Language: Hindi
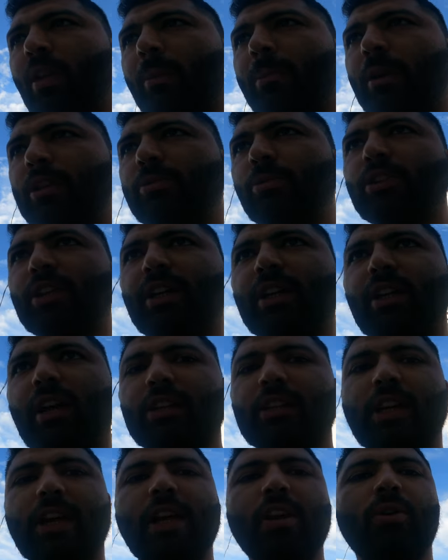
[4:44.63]
बस मुझे ये डर
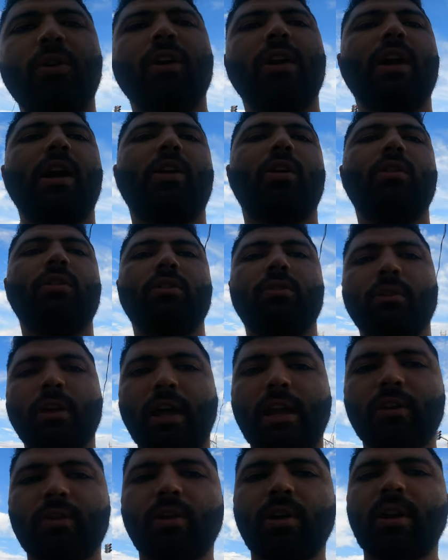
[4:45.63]
था एल्कोहल ना हो
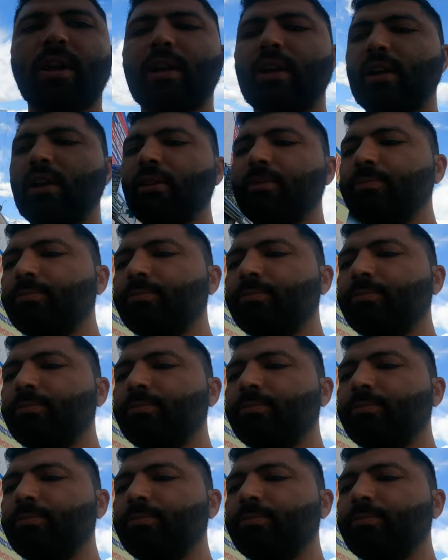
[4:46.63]
एल्कोहल है नहीं